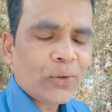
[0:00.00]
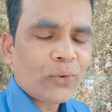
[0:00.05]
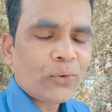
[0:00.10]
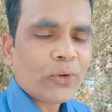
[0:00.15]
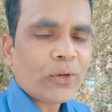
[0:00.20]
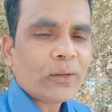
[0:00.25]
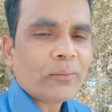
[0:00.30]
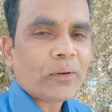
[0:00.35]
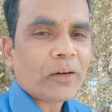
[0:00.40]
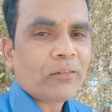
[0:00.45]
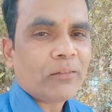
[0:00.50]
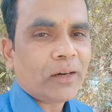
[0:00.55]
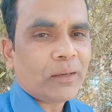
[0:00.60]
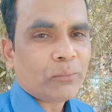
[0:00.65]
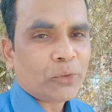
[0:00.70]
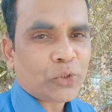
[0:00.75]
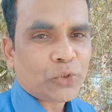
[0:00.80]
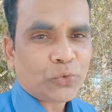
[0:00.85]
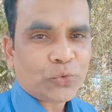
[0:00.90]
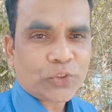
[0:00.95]
और उन्होंने
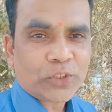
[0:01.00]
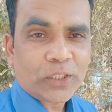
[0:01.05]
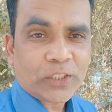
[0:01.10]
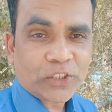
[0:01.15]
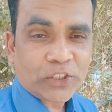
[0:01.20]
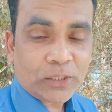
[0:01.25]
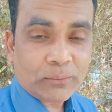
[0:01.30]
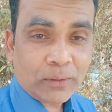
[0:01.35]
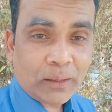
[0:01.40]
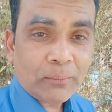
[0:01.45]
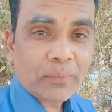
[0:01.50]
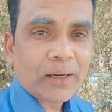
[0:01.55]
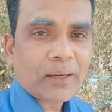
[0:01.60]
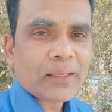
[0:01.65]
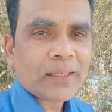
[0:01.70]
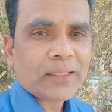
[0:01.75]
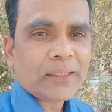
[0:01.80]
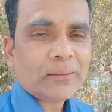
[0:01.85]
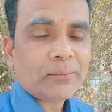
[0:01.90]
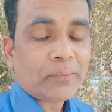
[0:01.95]
भगवान विष्णु से क्षमा
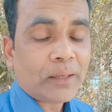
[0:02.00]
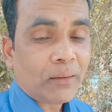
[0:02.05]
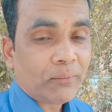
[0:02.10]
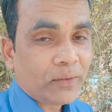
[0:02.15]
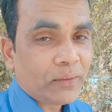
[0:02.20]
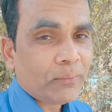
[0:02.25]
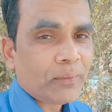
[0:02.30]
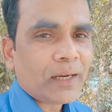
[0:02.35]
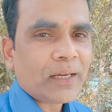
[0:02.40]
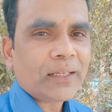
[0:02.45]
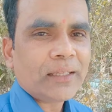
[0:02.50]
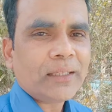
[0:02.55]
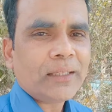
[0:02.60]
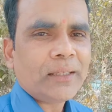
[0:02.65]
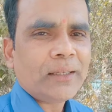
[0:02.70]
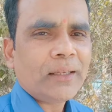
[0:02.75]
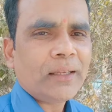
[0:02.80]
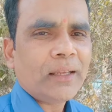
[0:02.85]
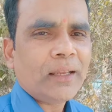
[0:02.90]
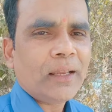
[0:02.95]
मांगी माफ़ी
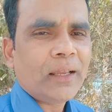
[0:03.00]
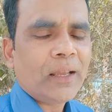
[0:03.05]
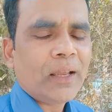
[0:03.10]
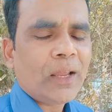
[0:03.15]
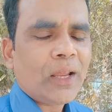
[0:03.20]
मांगी